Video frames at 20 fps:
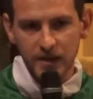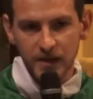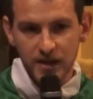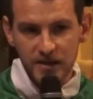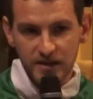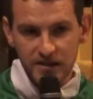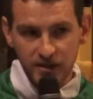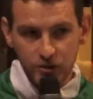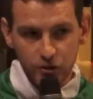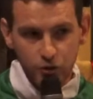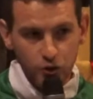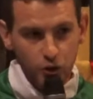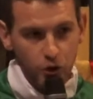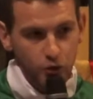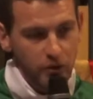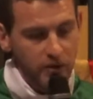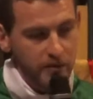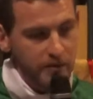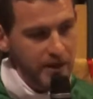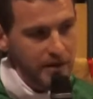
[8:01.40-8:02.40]
c'est Dieu
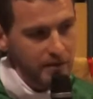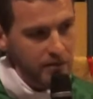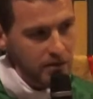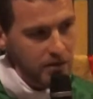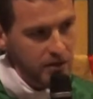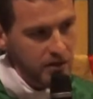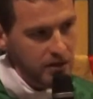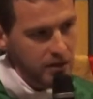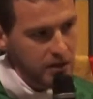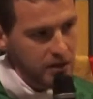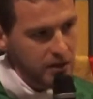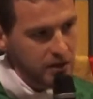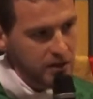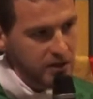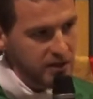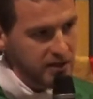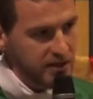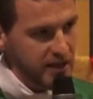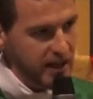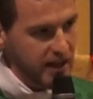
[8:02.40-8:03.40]
lui-même
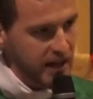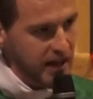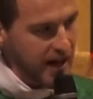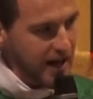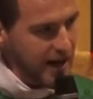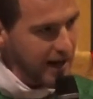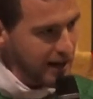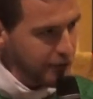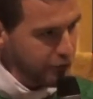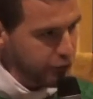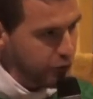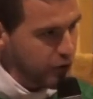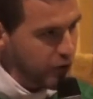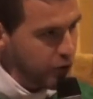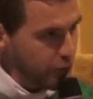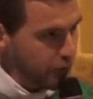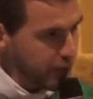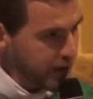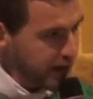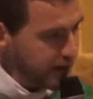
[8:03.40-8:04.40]
qui est à la fois le
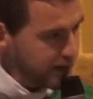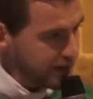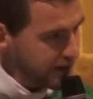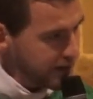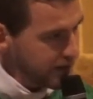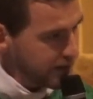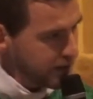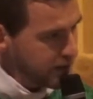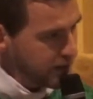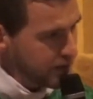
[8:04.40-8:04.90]
prêtre,